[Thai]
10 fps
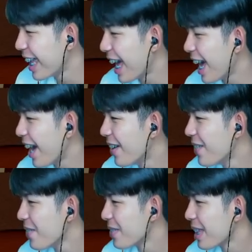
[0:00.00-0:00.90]
ฮา
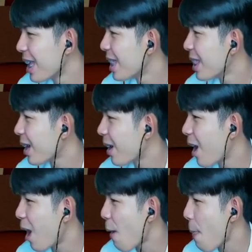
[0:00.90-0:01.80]
แล้วก็
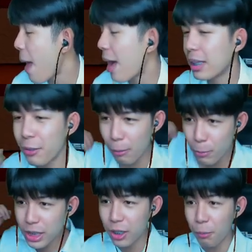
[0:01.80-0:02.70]
อ่าในความ
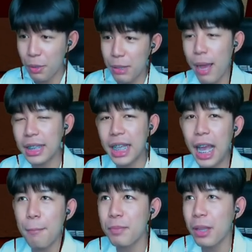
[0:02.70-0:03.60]
รู้สึกของพี่บ้างนะค
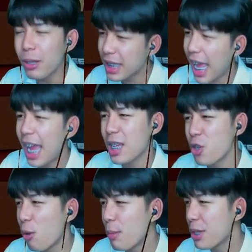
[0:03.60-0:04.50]
รับว่าเสียดายให้โช
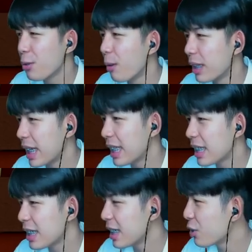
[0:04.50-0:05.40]
ว์ไม่อยู่อ่ะจะให้น่า
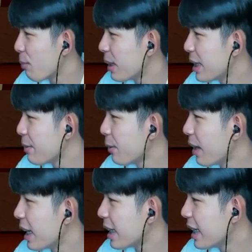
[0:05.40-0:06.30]
จะให้โชว์มารีวิวด้ว
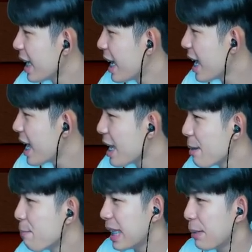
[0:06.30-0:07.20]
ย
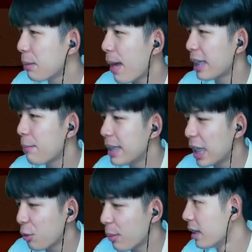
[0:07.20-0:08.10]
ไปดึงมันมาที่มันเรียน
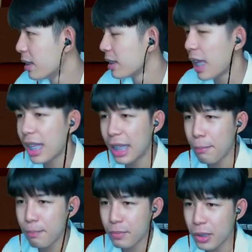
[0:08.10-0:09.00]
อยู่วะนี่ ถ้านับ
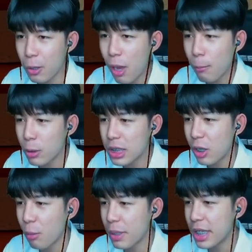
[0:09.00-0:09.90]
ความรู้สึก
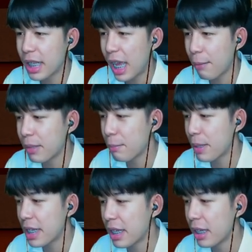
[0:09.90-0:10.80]
ของพี่นะครับใน
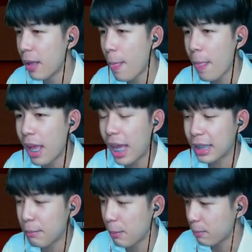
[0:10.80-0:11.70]
ปีอัน
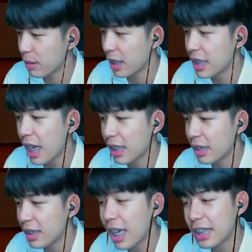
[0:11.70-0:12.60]
นับแบบเรื่อง
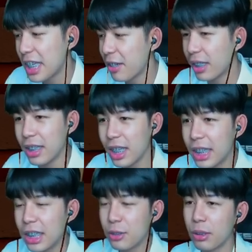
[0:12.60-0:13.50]
เรื่องดีก่อนเรื่องดี
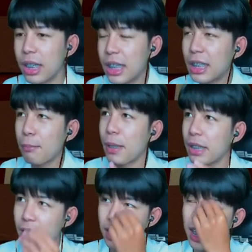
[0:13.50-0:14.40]
ที่สุดก็น่าจะเป็น
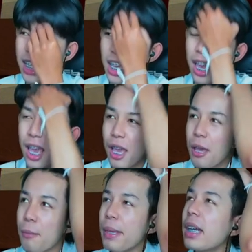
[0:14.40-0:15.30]
เรื่องที่
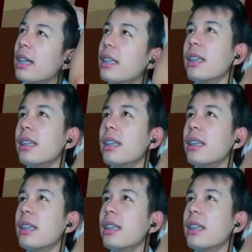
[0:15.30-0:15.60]
พี่ขึ้น